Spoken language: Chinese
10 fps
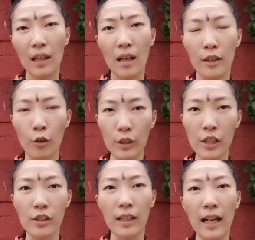有意
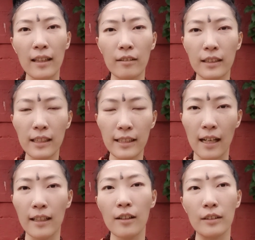识的看到自己
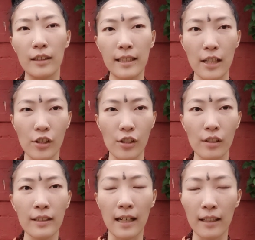想要的现
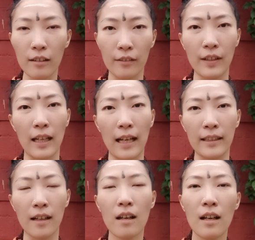实，想要的未来
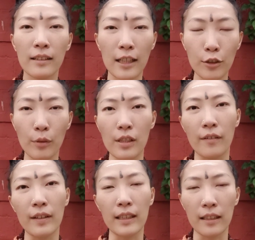呢，它就会成
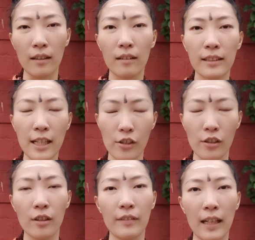为你的现实
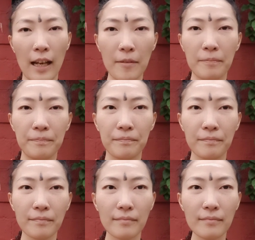和未来。
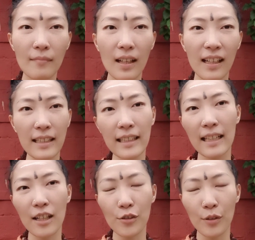感谢
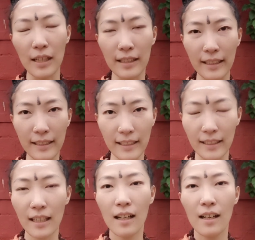大家收看这一
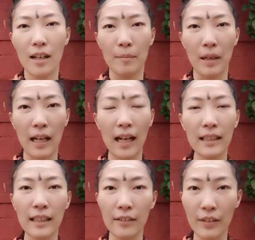期，马开
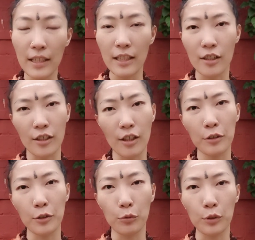拉萨的微信是幺
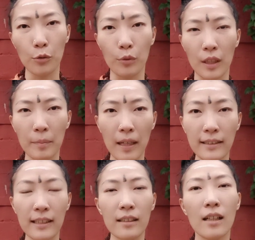四五九五零八
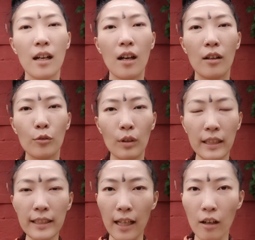七。如果
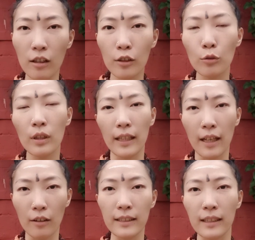你想要更多的
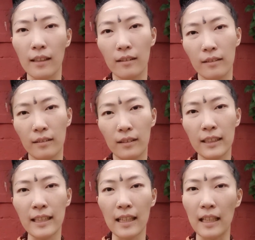了解尼
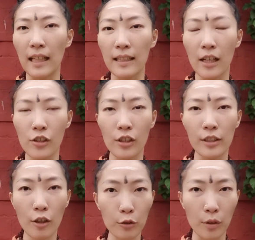西亚南达大师的
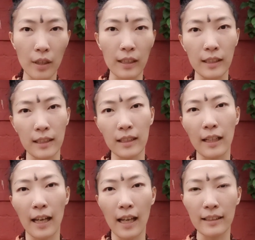教学以及
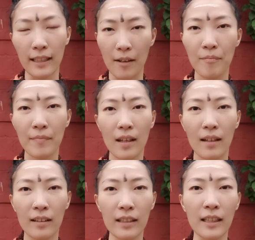开拉萨，
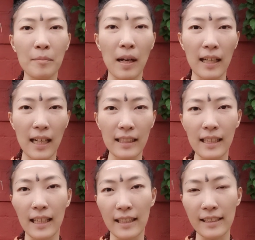可以跟马开拉
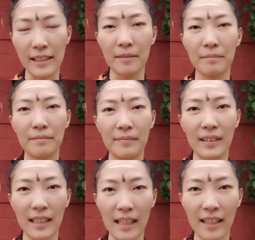萨联系。
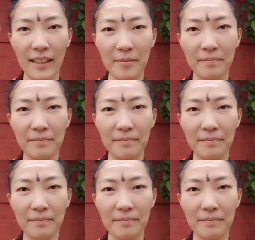李天登。